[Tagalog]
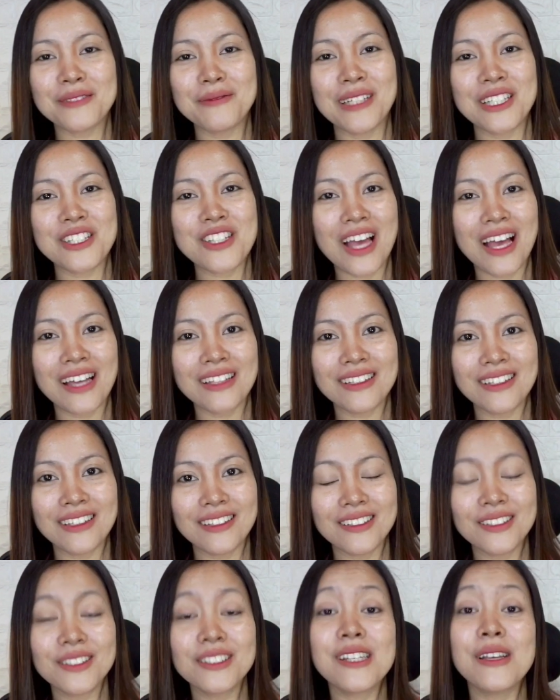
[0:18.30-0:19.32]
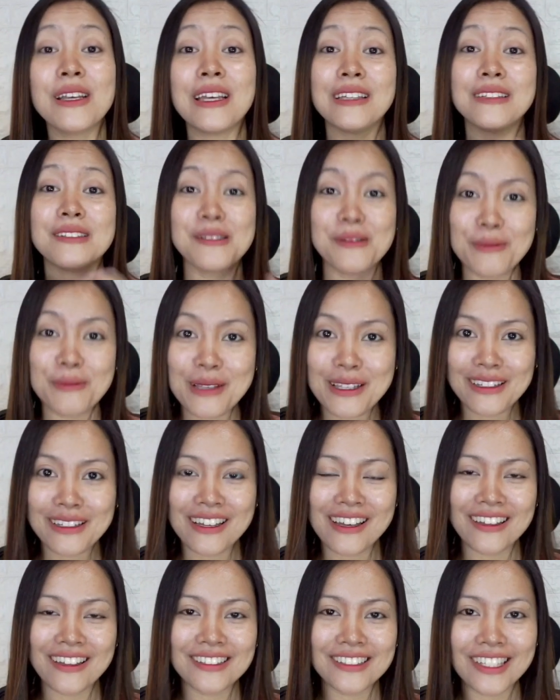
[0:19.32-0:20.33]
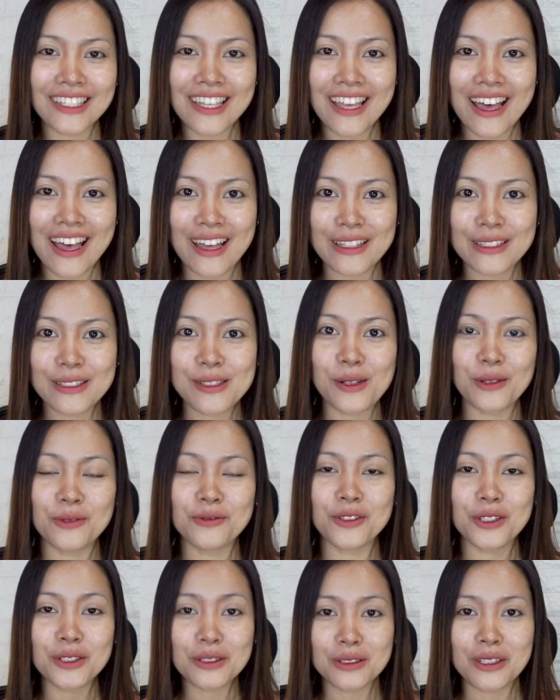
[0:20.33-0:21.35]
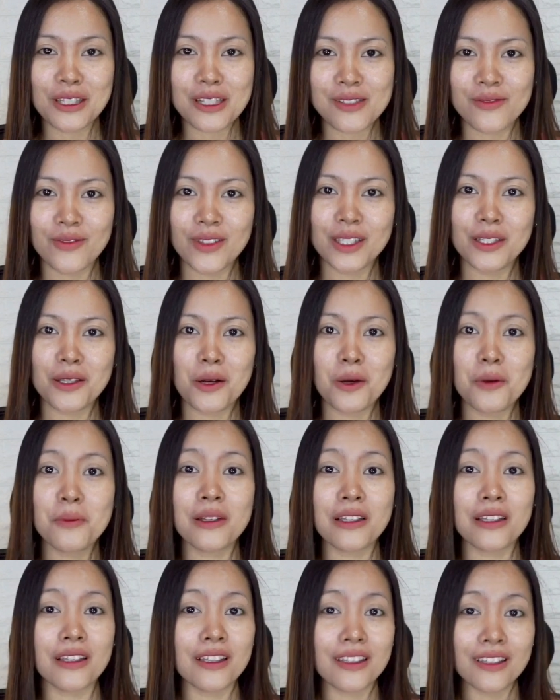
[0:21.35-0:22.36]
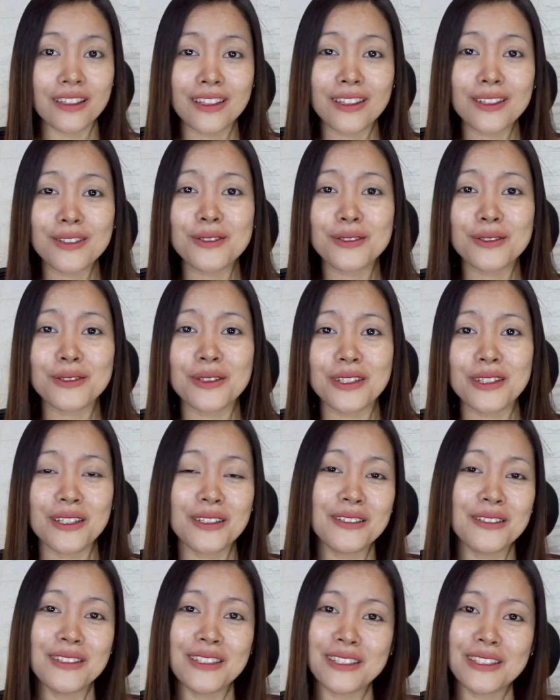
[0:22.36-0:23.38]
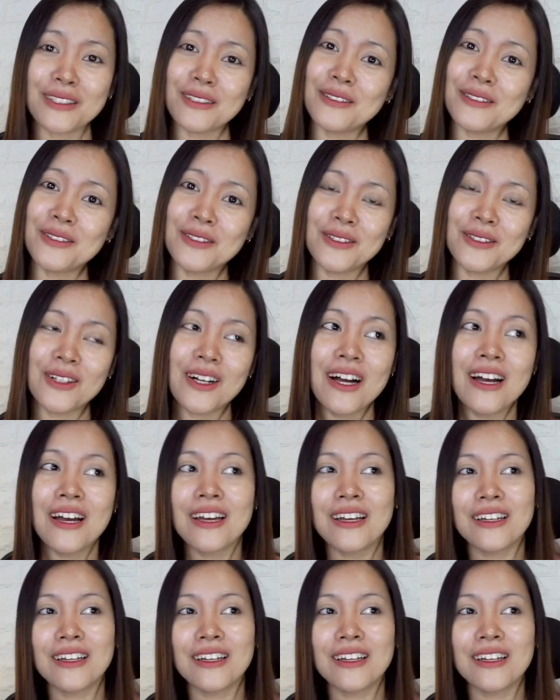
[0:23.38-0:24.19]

my channel. It's me again, Tayan. So, for today's video, magkikilay tutorial ulit ako.